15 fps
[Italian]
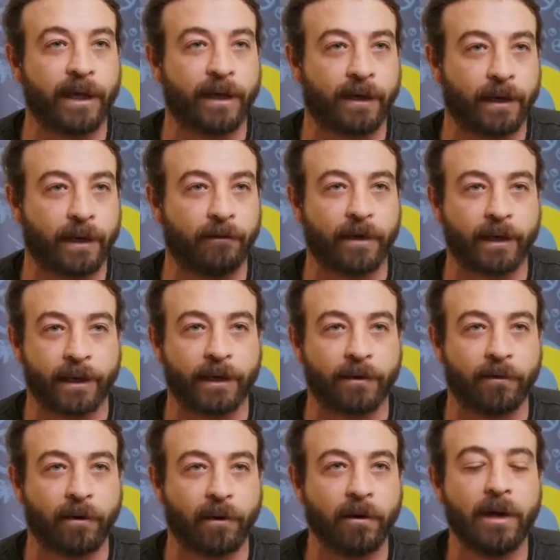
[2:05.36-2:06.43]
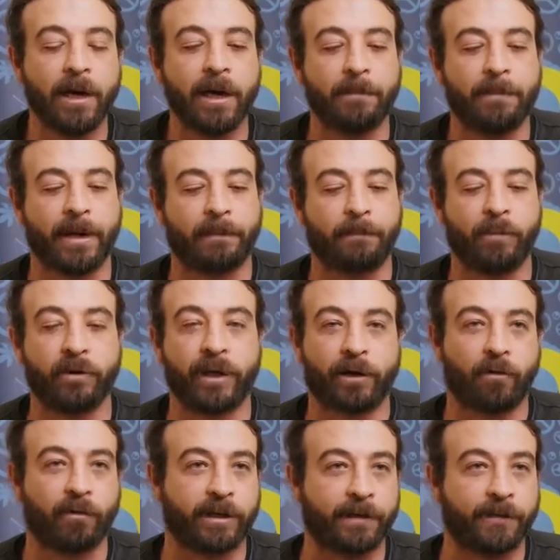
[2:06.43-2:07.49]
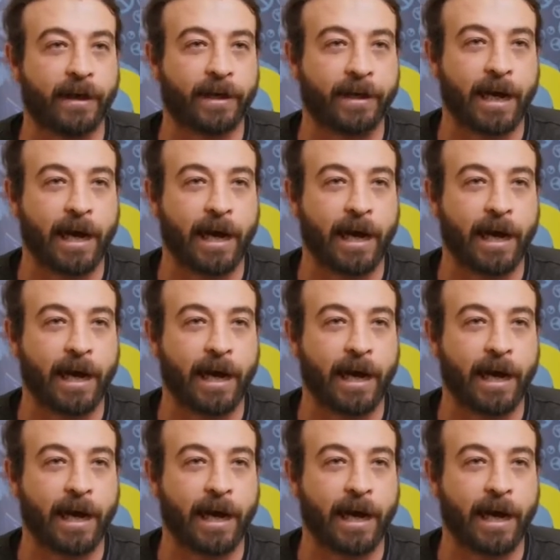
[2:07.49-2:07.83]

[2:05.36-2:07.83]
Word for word: terreno agricolo per poter coltivare